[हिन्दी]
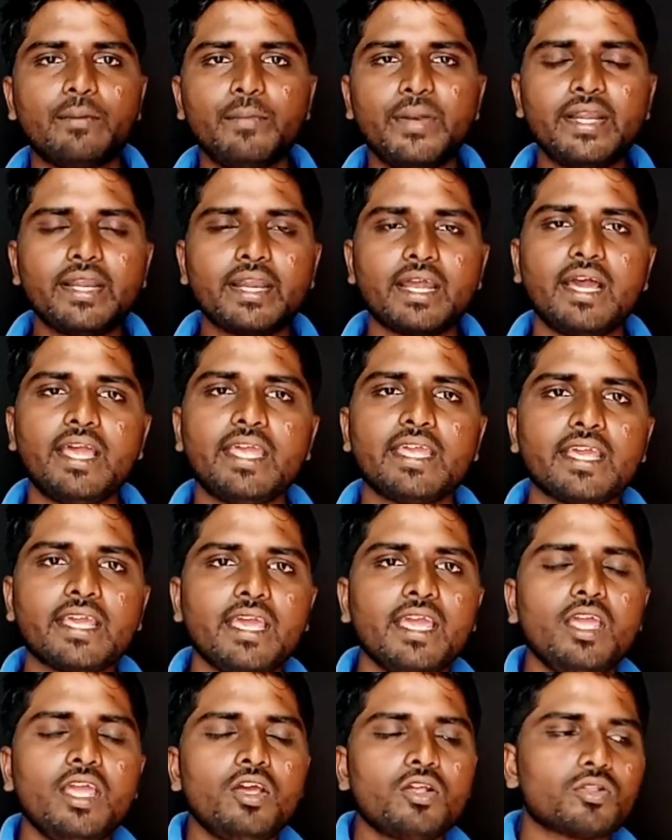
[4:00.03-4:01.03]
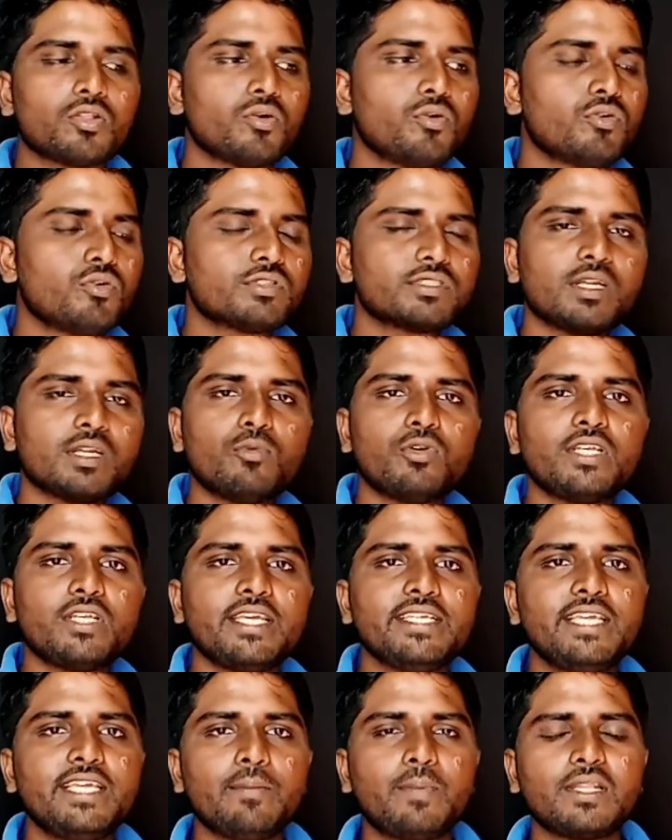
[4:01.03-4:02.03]
कमेंट आएंगे तो उससे मुझे
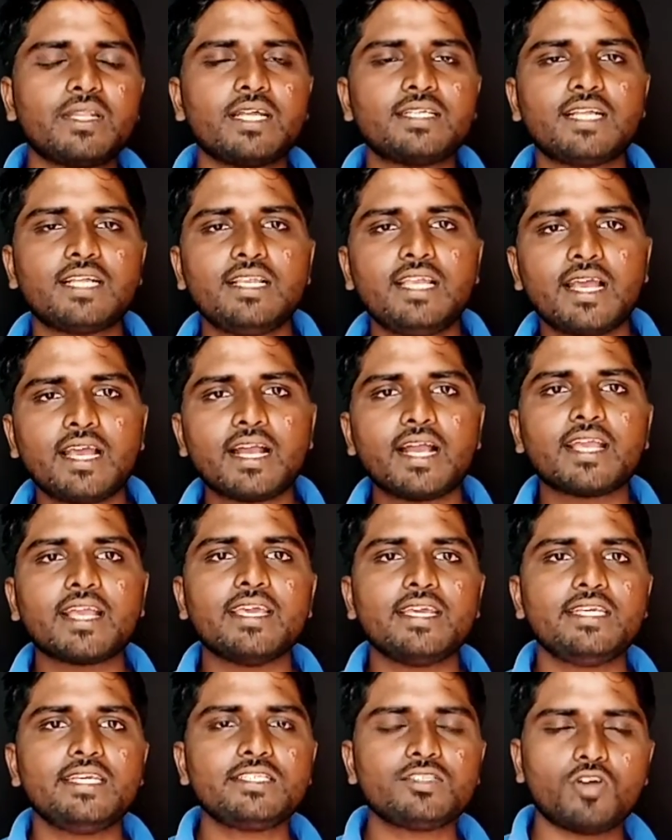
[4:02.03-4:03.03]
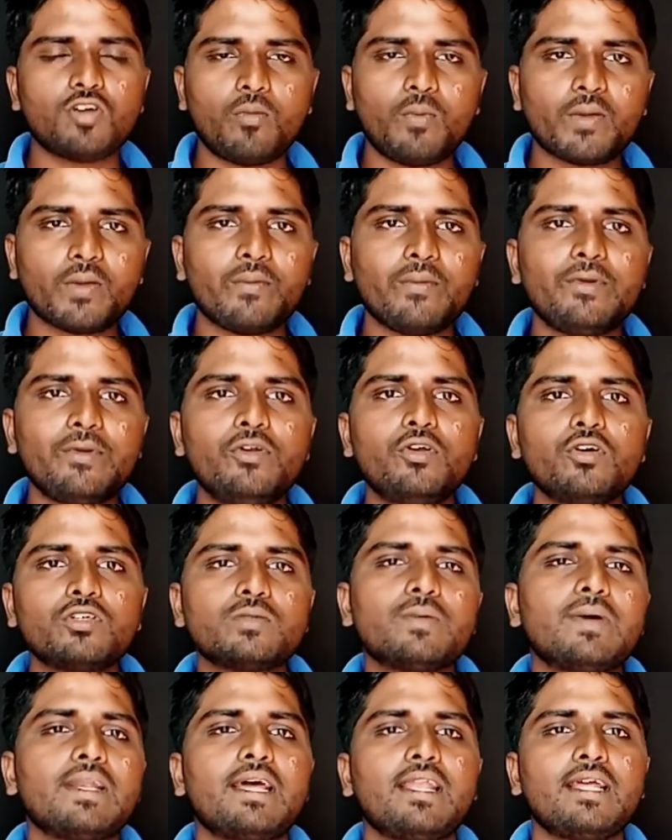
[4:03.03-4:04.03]
ये पता चल जाएगा कि इस टॉपिक पर
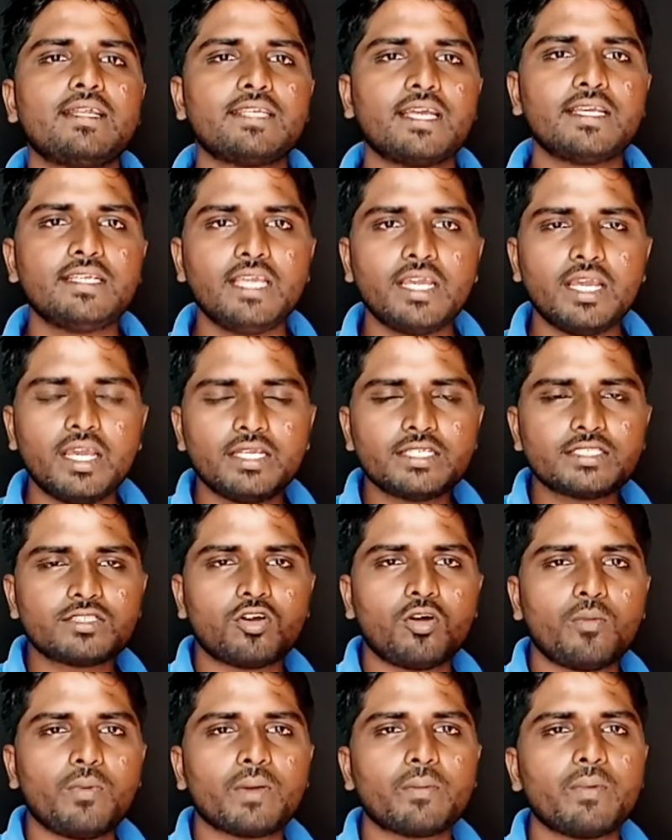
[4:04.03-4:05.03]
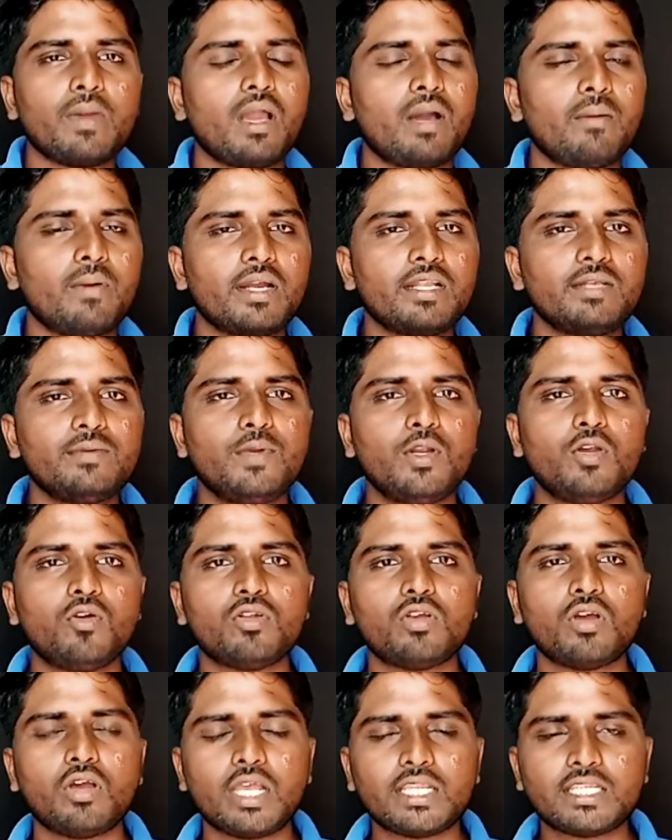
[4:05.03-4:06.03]
वीडियोज़ बनाना चाहिए इस टॉपिक पर हमारी वीडियो
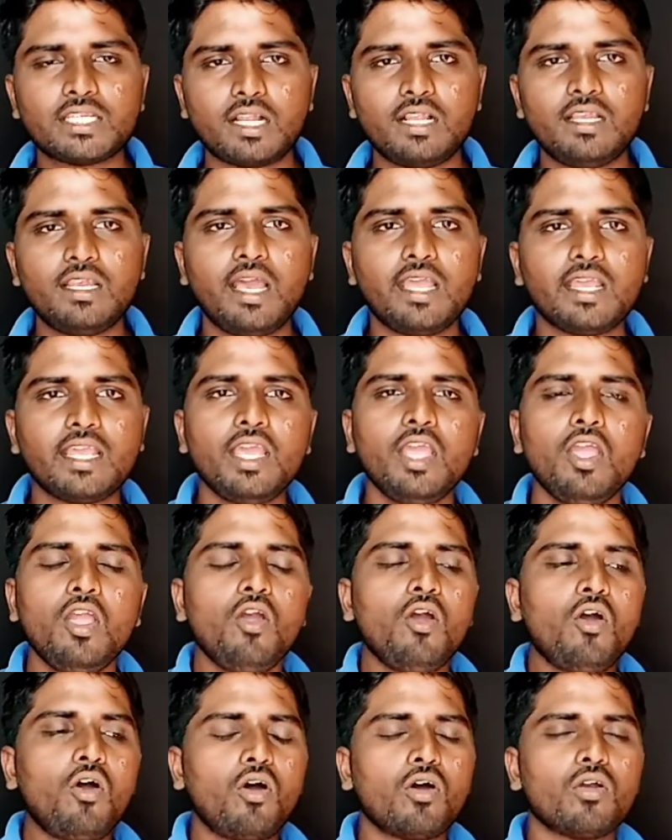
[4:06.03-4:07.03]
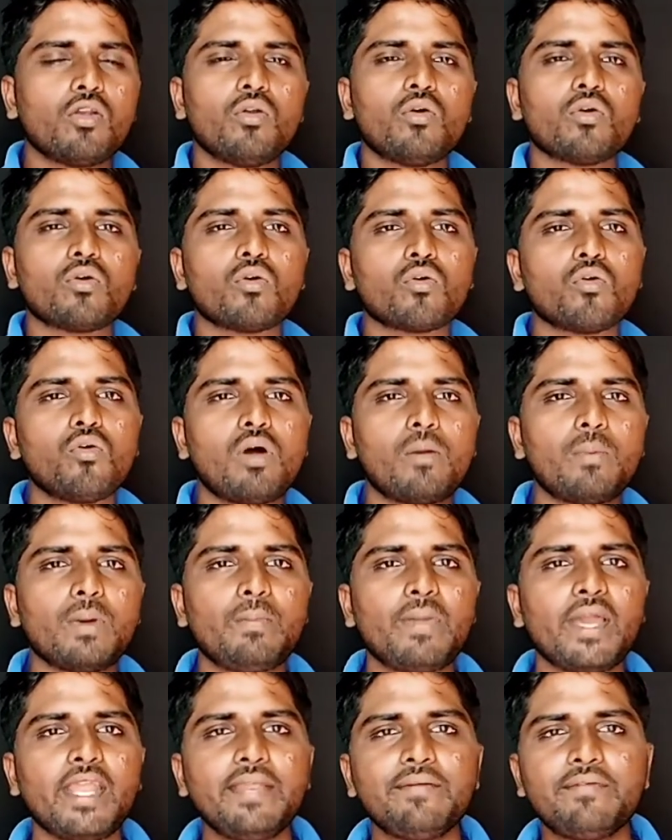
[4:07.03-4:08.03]
जो है चल जाएगी और लोगों को वहाँ पर
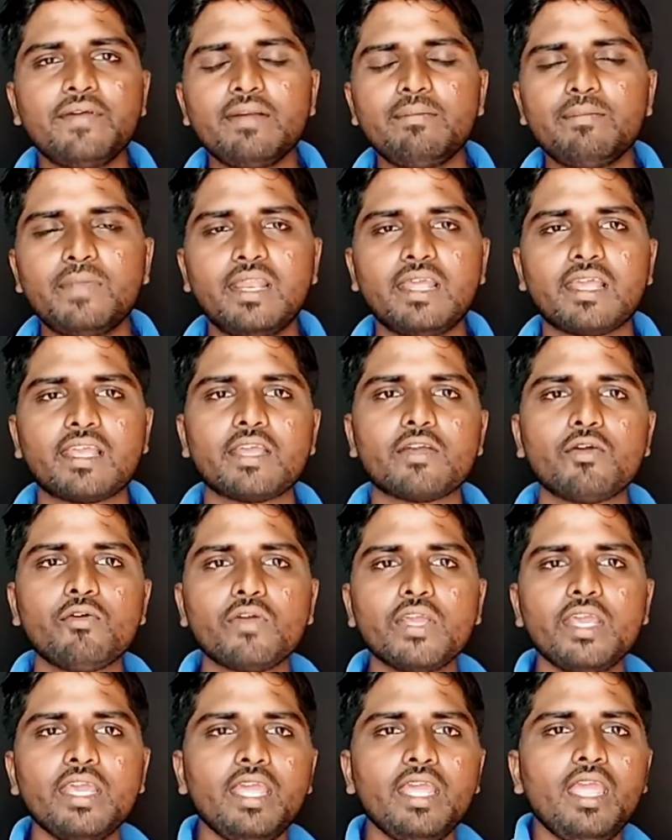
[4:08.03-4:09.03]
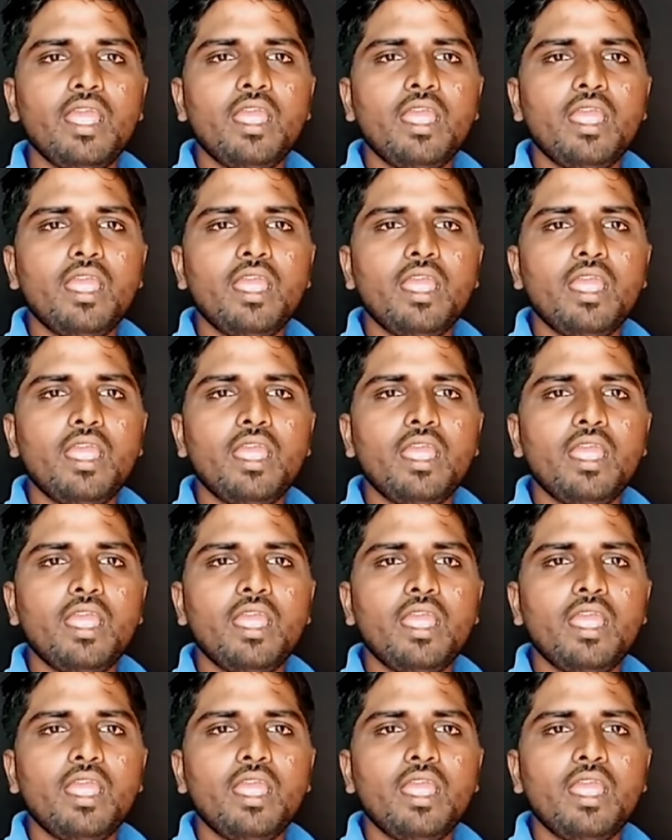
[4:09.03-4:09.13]
बेनिफिट मिलेंगे क्योंकि